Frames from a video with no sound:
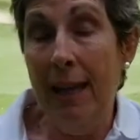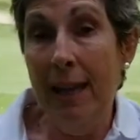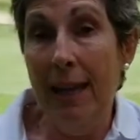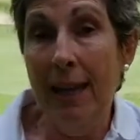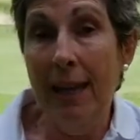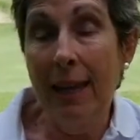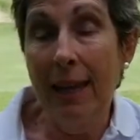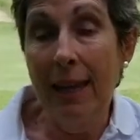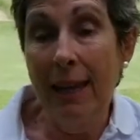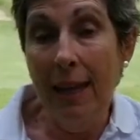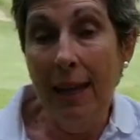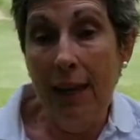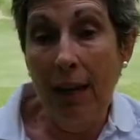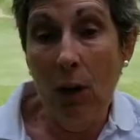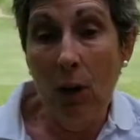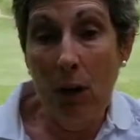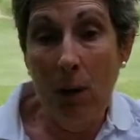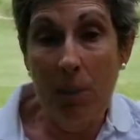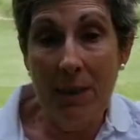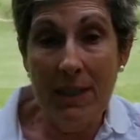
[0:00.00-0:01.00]
Y
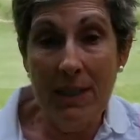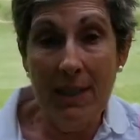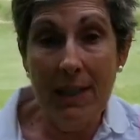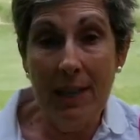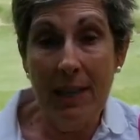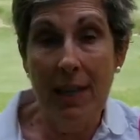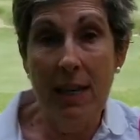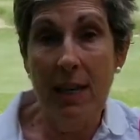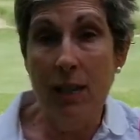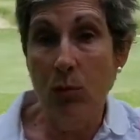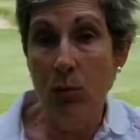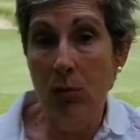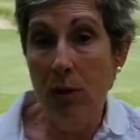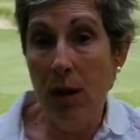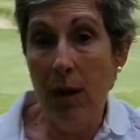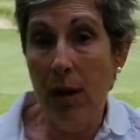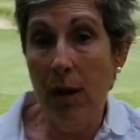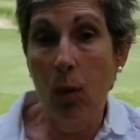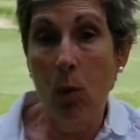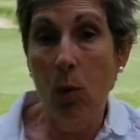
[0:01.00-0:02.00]
lo que pasa es que ella es
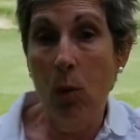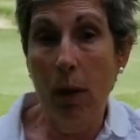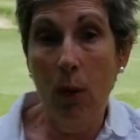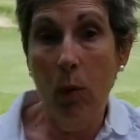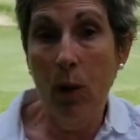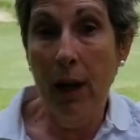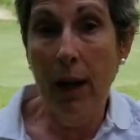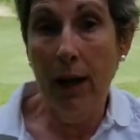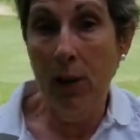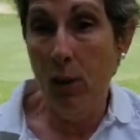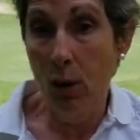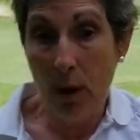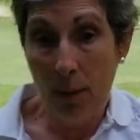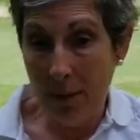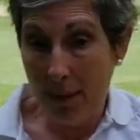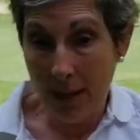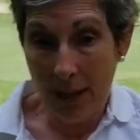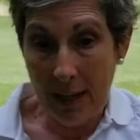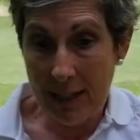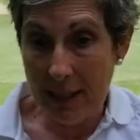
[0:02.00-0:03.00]
una gran jugadora y yo la
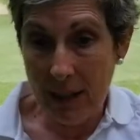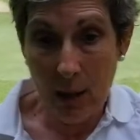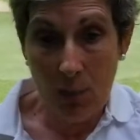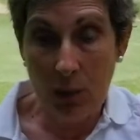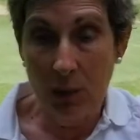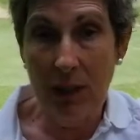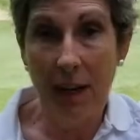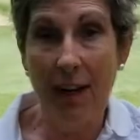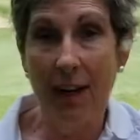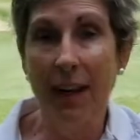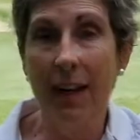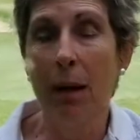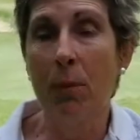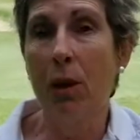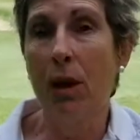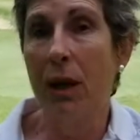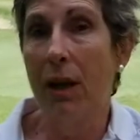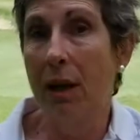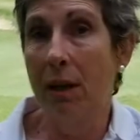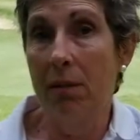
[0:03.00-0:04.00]
verdad que salí muy tranquila
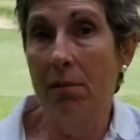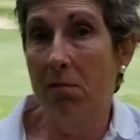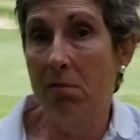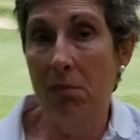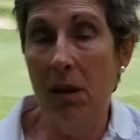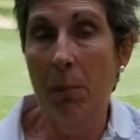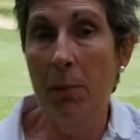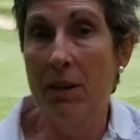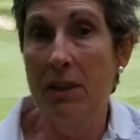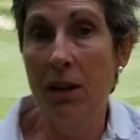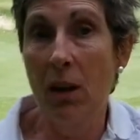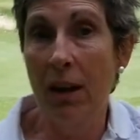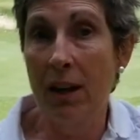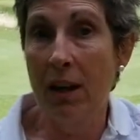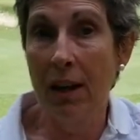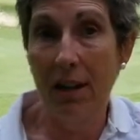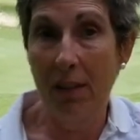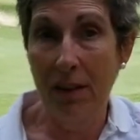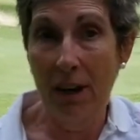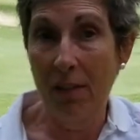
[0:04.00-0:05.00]
porque he pensado
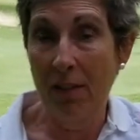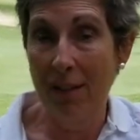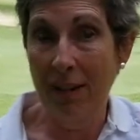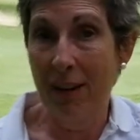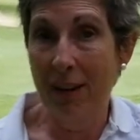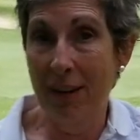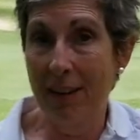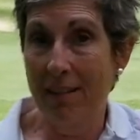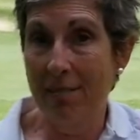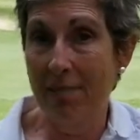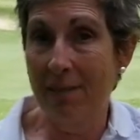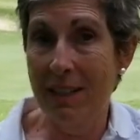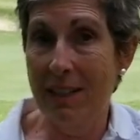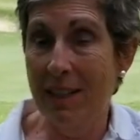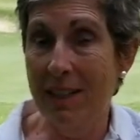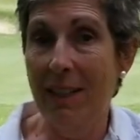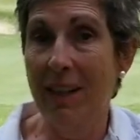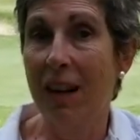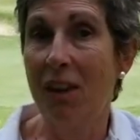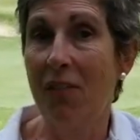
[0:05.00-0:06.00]
que la final,
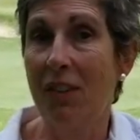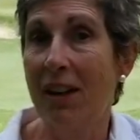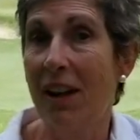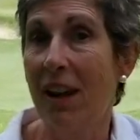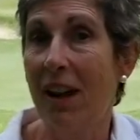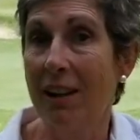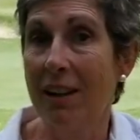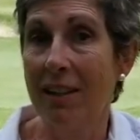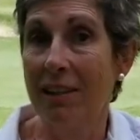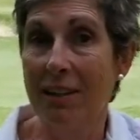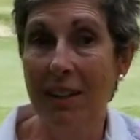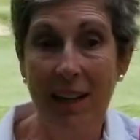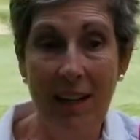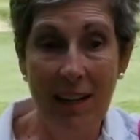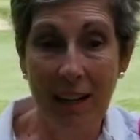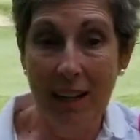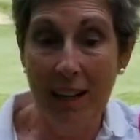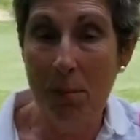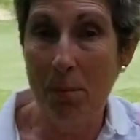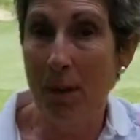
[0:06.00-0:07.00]
estás en la final y
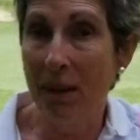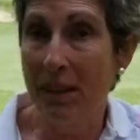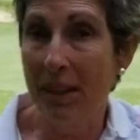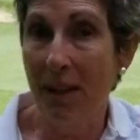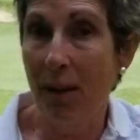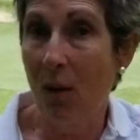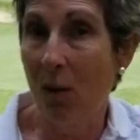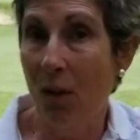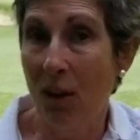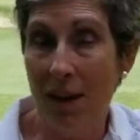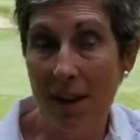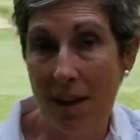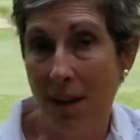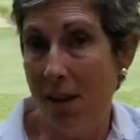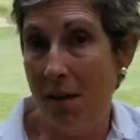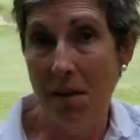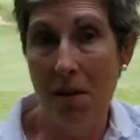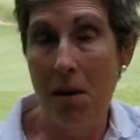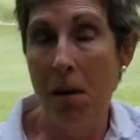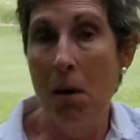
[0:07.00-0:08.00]
salir ahí empatada con
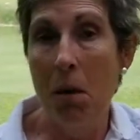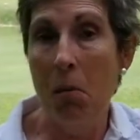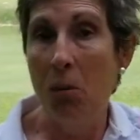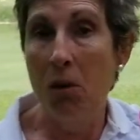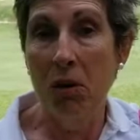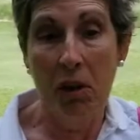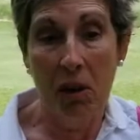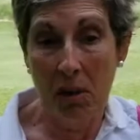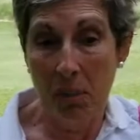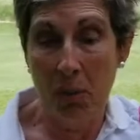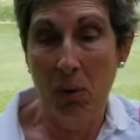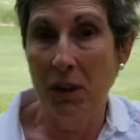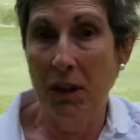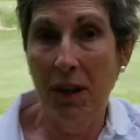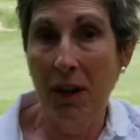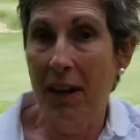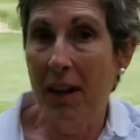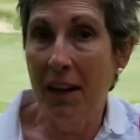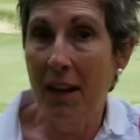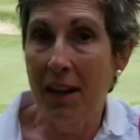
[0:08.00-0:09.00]
ella, pues dije muy
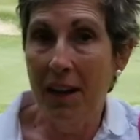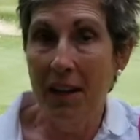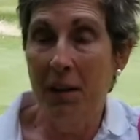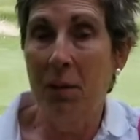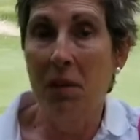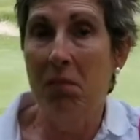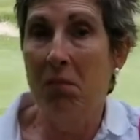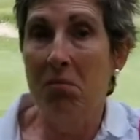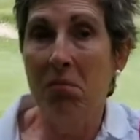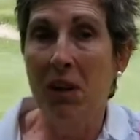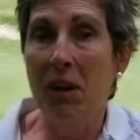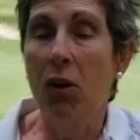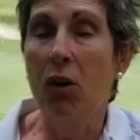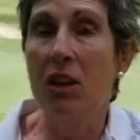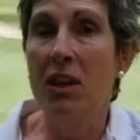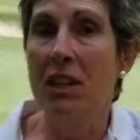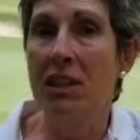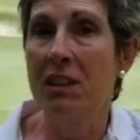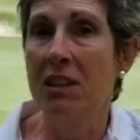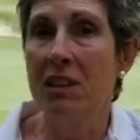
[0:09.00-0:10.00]
tranquila y digo,
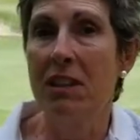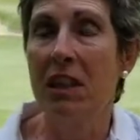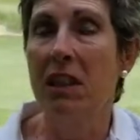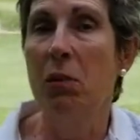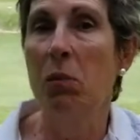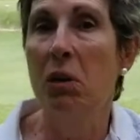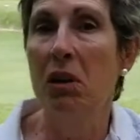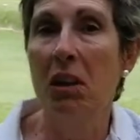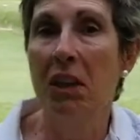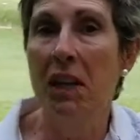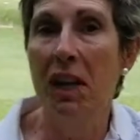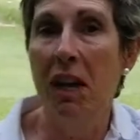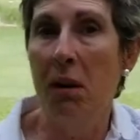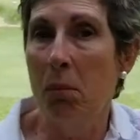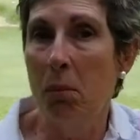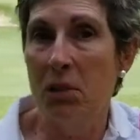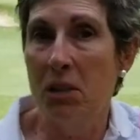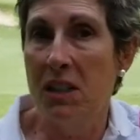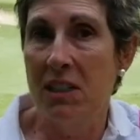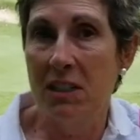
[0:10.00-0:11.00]
oye, si tienes buen día,
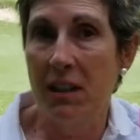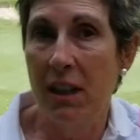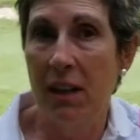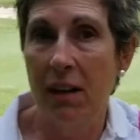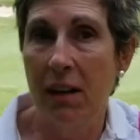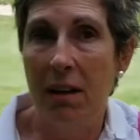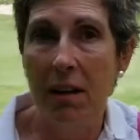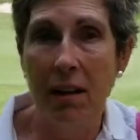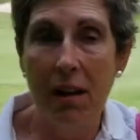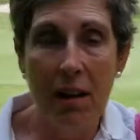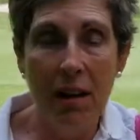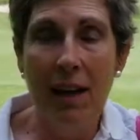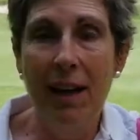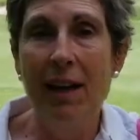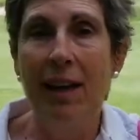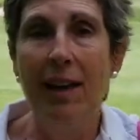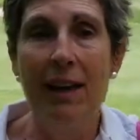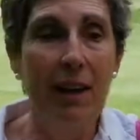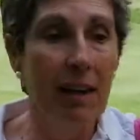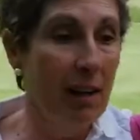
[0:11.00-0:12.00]
pues yo estaré
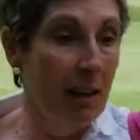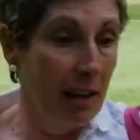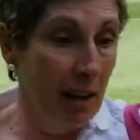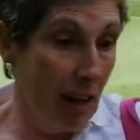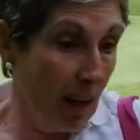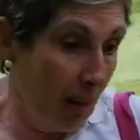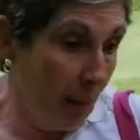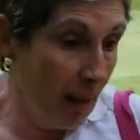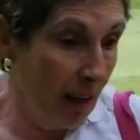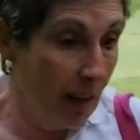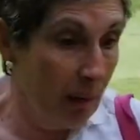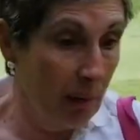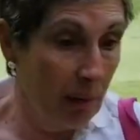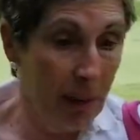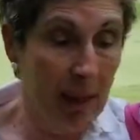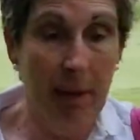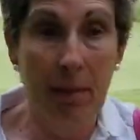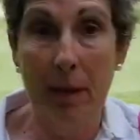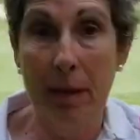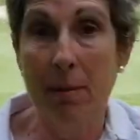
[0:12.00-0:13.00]
y, la verdad
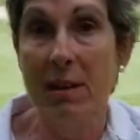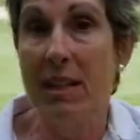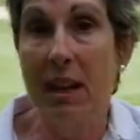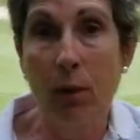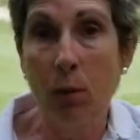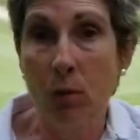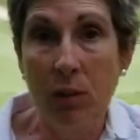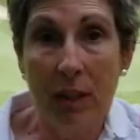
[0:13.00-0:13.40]
que, que a salir un